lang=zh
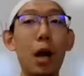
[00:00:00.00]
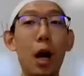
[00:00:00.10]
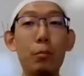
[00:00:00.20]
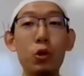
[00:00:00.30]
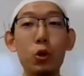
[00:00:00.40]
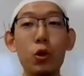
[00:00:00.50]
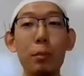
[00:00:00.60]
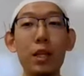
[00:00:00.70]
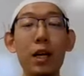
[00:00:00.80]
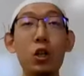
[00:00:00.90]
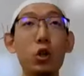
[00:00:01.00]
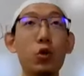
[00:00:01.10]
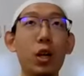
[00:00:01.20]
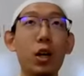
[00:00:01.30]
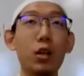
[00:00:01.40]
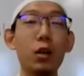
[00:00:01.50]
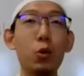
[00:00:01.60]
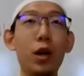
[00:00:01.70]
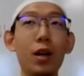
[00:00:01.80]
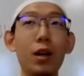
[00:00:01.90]
而不是说每年只有这样一个
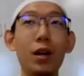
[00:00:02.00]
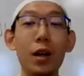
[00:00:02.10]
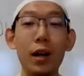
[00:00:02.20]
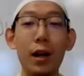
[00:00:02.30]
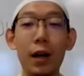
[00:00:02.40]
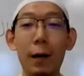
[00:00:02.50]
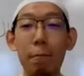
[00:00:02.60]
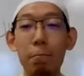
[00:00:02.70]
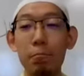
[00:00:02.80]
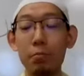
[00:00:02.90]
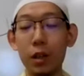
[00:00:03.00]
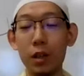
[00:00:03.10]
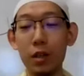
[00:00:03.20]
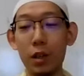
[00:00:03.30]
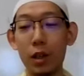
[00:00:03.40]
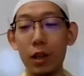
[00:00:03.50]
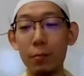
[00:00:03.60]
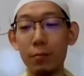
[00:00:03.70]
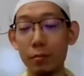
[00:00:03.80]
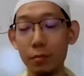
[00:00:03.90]
月，呃，这
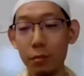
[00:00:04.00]
个，